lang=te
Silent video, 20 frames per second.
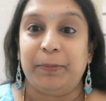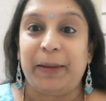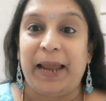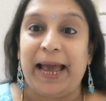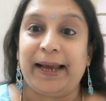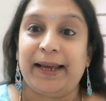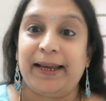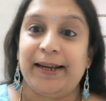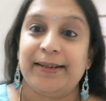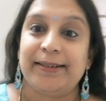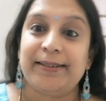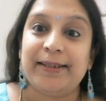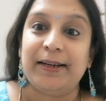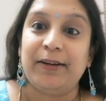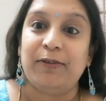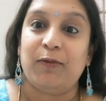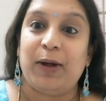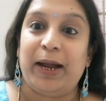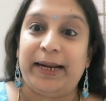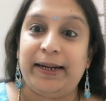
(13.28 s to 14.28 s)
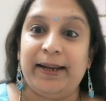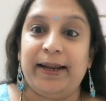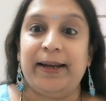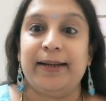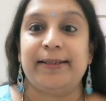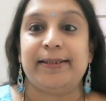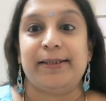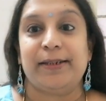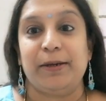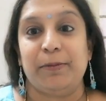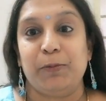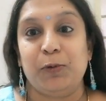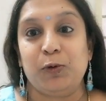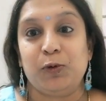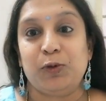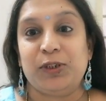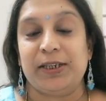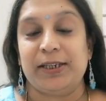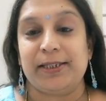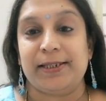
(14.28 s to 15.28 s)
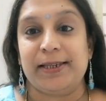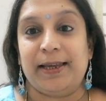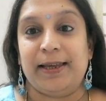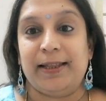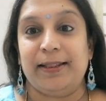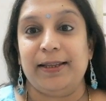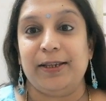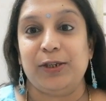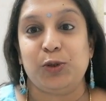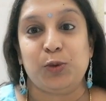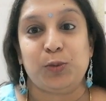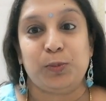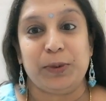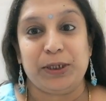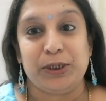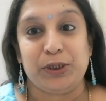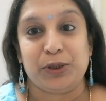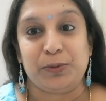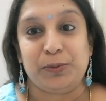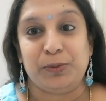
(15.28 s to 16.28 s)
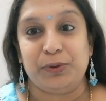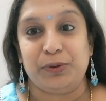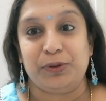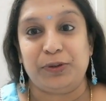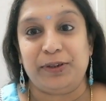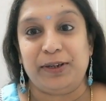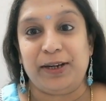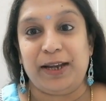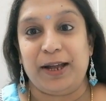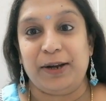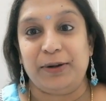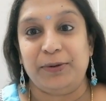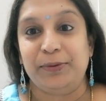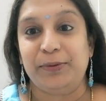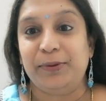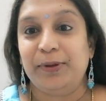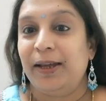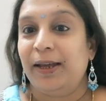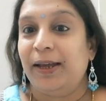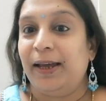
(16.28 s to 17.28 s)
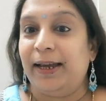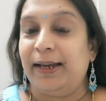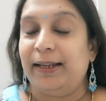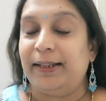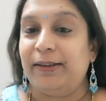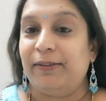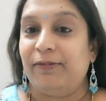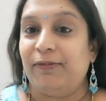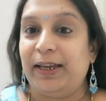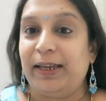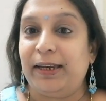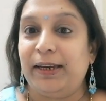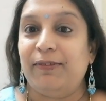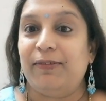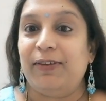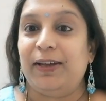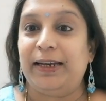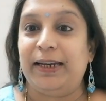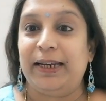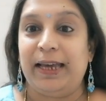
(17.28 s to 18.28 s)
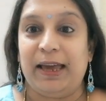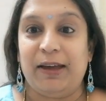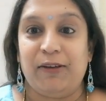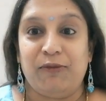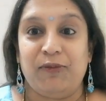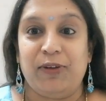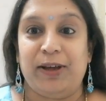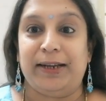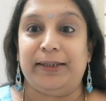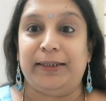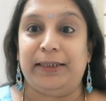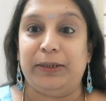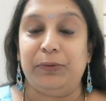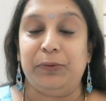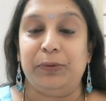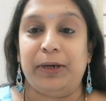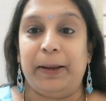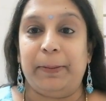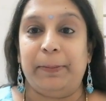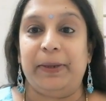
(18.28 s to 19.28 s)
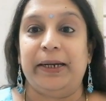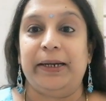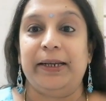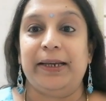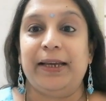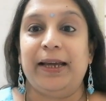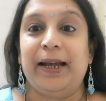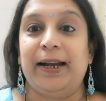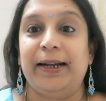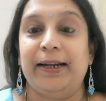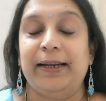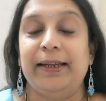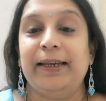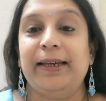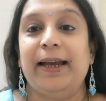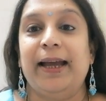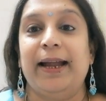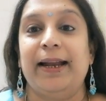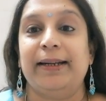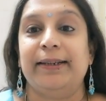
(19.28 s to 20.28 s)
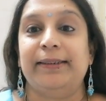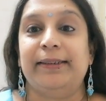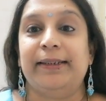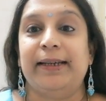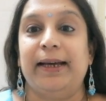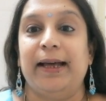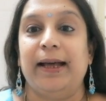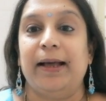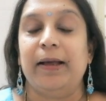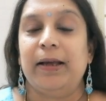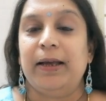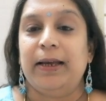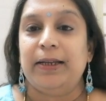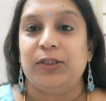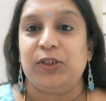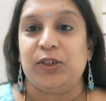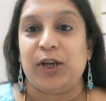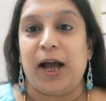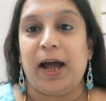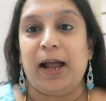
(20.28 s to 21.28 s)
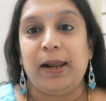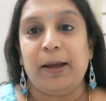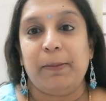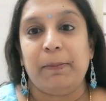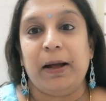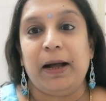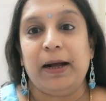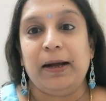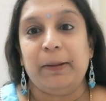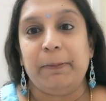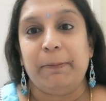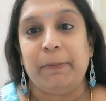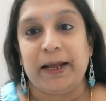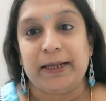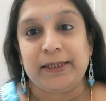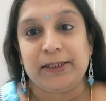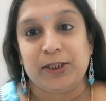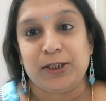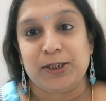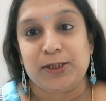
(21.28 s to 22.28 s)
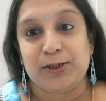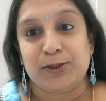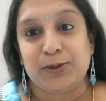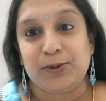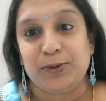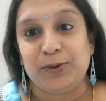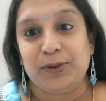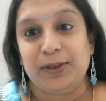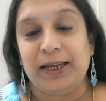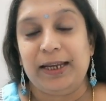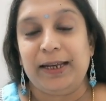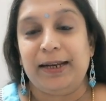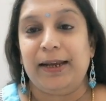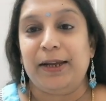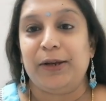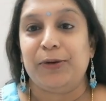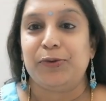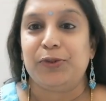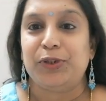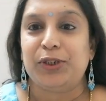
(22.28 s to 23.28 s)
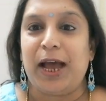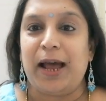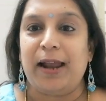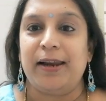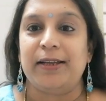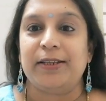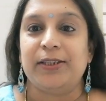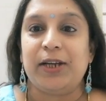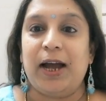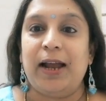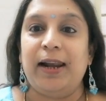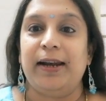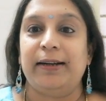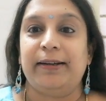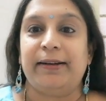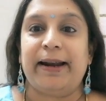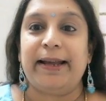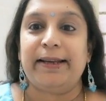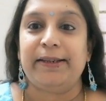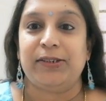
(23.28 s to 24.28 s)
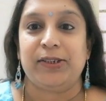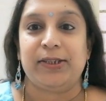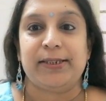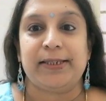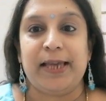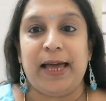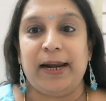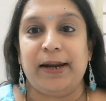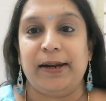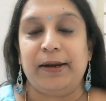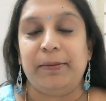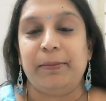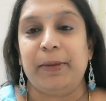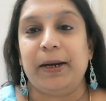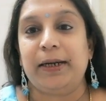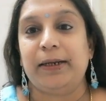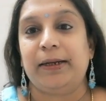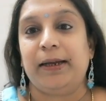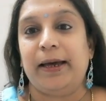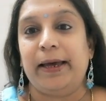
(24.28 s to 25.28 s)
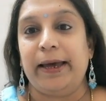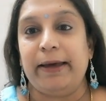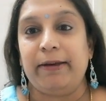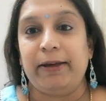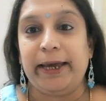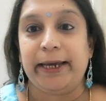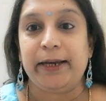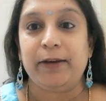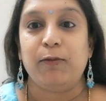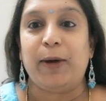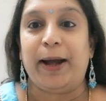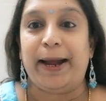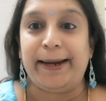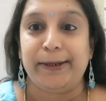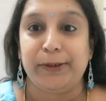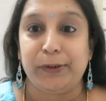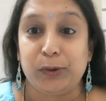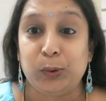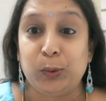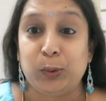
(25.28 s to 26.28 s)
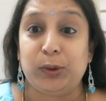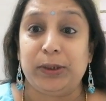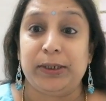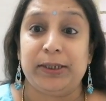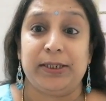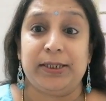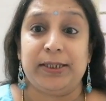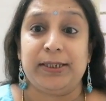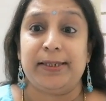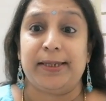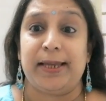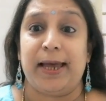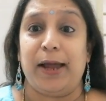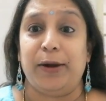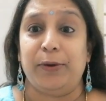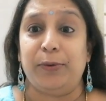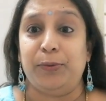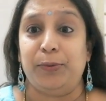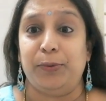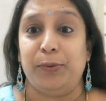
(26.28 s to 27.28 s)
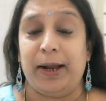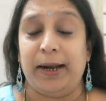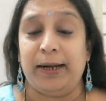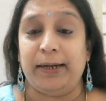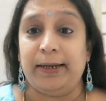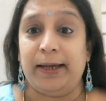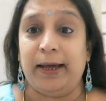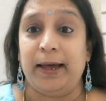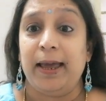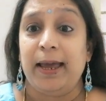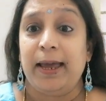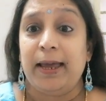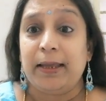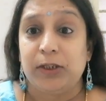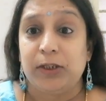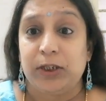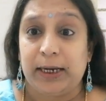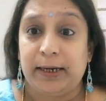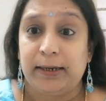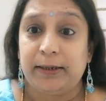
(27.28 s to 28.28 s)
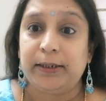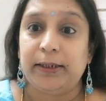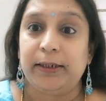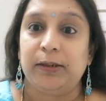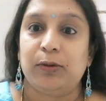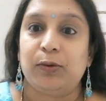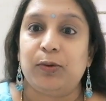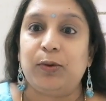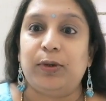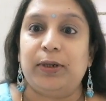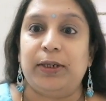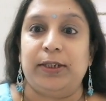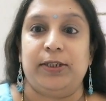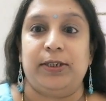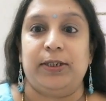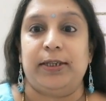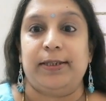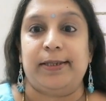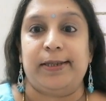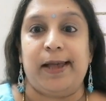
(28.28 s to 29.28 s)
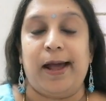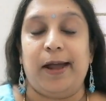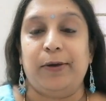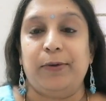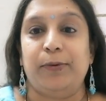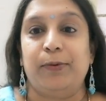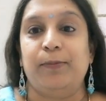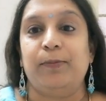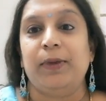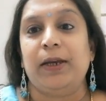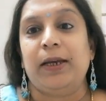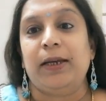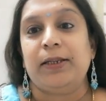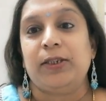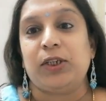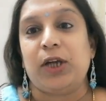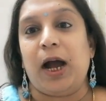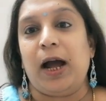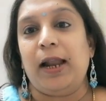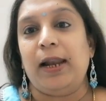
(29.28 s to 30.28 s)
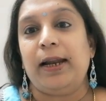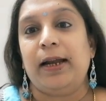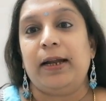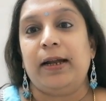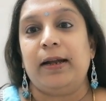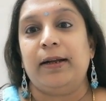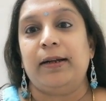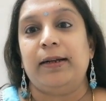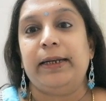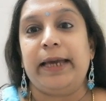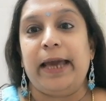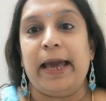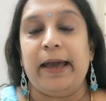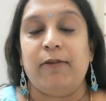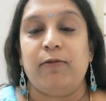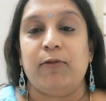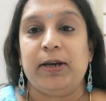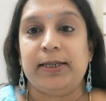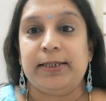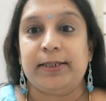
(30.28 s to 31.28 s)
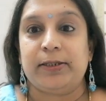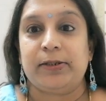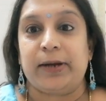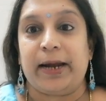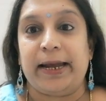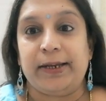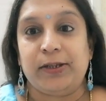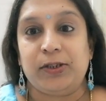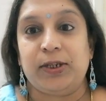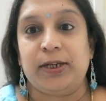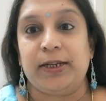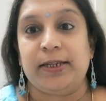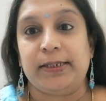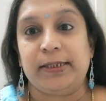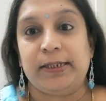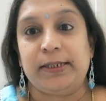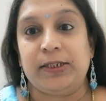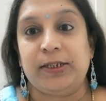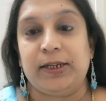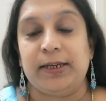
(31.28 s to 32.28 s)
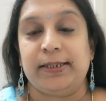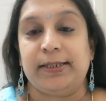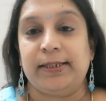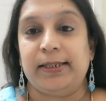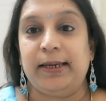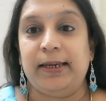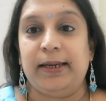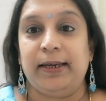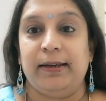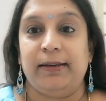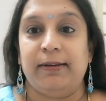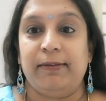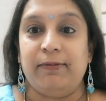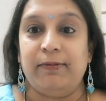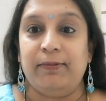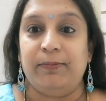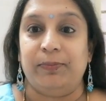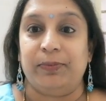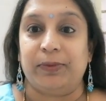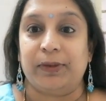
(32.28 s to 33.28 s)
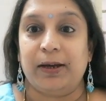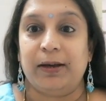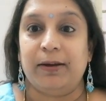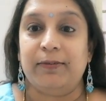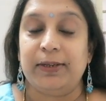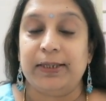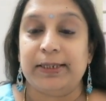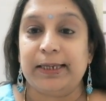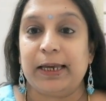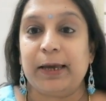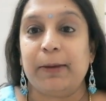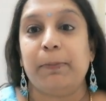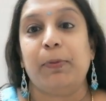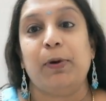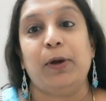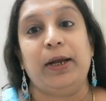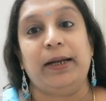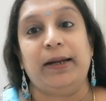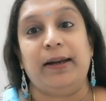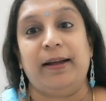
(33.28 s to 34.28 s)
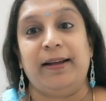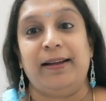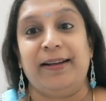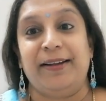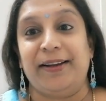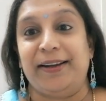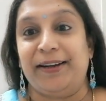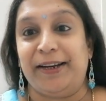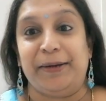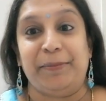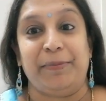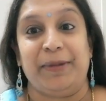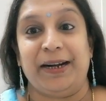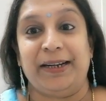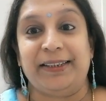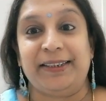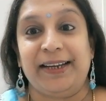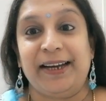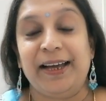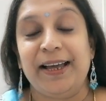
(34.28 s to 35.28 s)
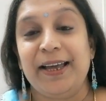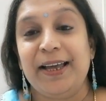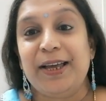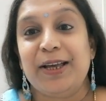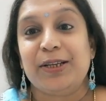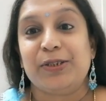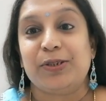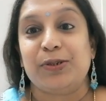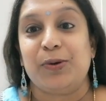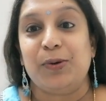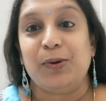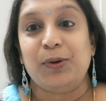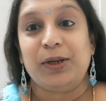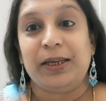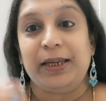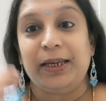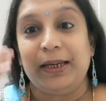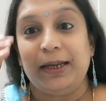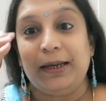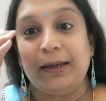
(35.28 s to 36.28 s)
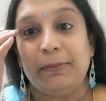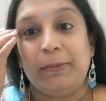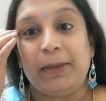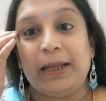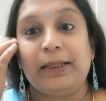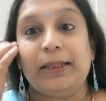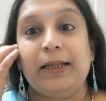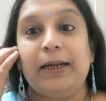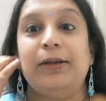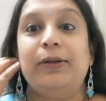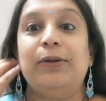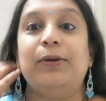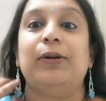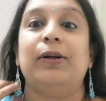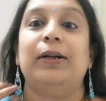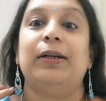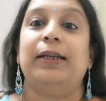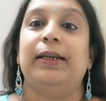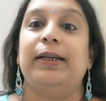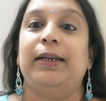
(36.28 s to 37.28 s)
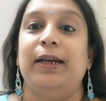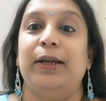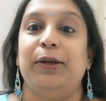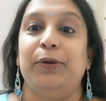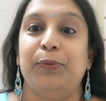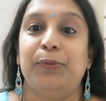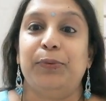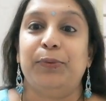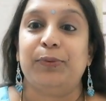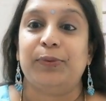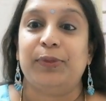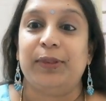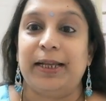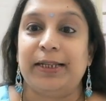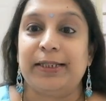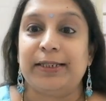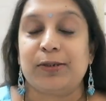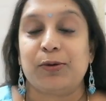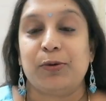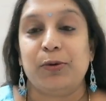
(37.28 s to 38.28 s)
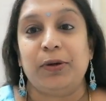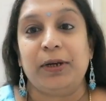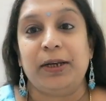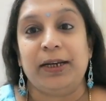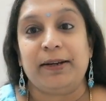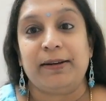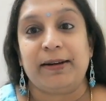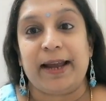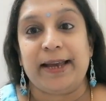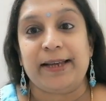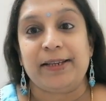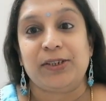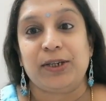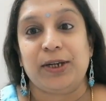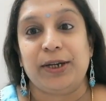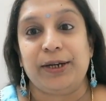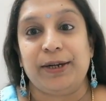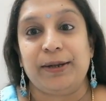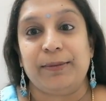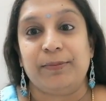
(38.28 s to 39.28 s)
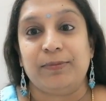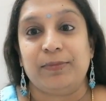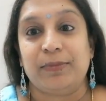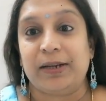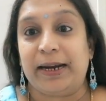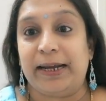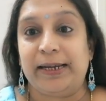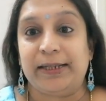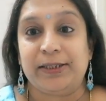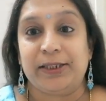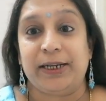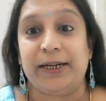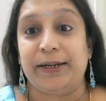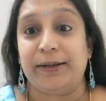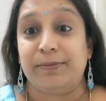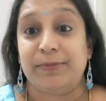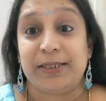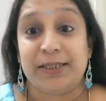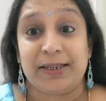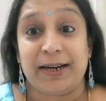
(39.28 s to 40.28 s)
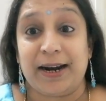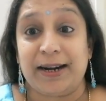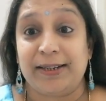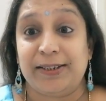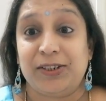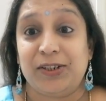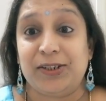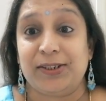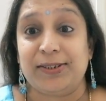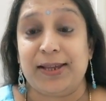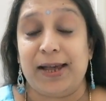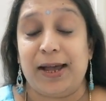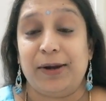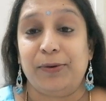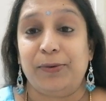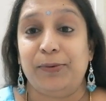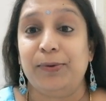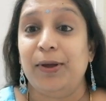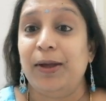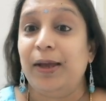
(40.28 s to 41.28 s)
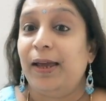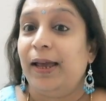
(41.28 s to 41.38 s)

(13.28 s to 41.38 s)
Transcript: బ్లాక్ హెడ్స్ అండ్ వైట్ హెడ్స్ రిమూవ్ చేసేది చూపించబోతున్నాను ఇది వెరీ వెరీ ఎఫెక్టివ్ రెమెడీ అండి అండ్ చాలా బాగా పనిచేస్తుంది నేను చాలా చాలా ట్రై చేశాను అనమాట ఎగ్ వైట్ తోటి చేశాను అండ్ జెలటిన్ తోటి చేశాను చాలా డిఐవైస్ ట్రై చేసి చేసి విసిగిపోయినానమాట సో ఈ మెథడ్ ఒకటి నేను తెలుసుకొని ట్రై చేయడం ట్రై చేయడం స్టార్ట్ చేశాను